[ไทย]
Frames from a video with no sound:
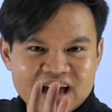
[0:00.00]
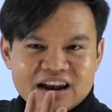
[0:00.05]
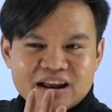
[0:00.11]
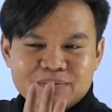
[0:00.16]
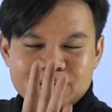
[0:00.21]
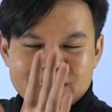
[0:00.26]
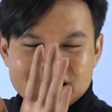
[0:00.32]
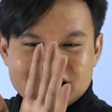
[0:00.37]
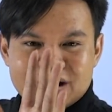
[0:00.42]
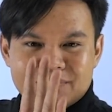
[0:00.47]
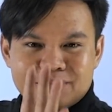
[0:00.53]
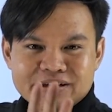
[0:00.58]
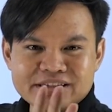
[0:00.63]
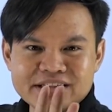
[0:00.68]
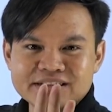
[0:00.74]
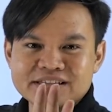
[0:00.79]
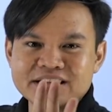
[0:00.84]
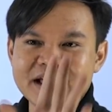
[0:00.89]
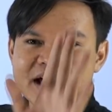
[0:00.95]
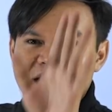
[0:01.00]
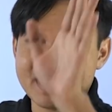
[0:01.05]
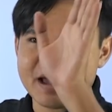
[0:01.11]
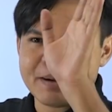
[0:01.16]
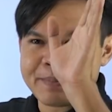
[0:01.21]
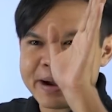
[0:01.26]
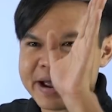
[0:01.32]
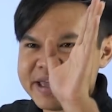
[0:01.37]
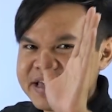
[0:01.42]
นะพี่ย้ำพยัญ
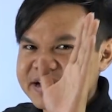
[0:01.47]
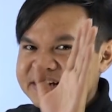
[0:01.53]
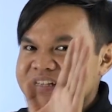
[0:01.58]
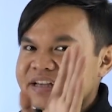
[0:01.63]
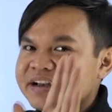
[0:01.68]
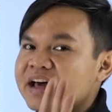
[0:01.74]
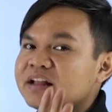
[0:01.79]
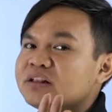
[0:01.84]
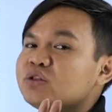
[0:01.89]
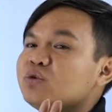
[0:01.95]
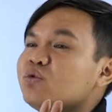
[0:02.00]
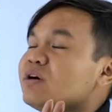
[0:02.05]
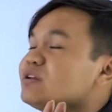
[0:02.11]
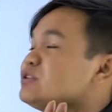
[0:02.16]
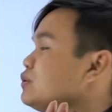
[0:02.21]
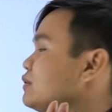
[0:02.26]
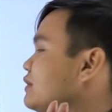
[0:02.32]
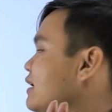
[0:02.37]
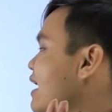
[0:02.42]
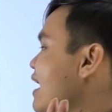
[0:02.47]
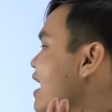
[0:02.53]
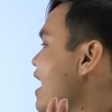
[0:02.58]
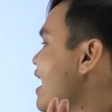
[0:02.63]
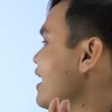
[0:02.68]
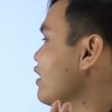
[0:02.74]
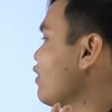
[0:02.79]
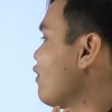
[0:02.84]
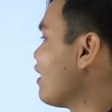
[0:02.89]
ชนะตัวสุดท้า
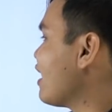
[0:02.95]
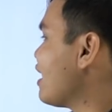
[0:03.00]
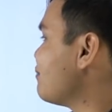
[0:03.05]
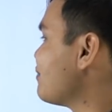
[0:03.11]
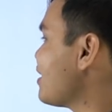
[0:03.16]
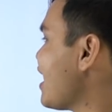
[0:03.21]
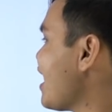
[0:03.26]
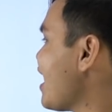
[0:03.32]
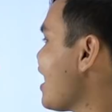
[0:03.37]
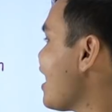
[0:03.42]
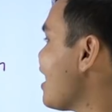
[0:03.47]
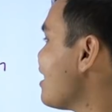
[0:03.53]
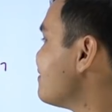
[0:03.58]
ยของคำหน้า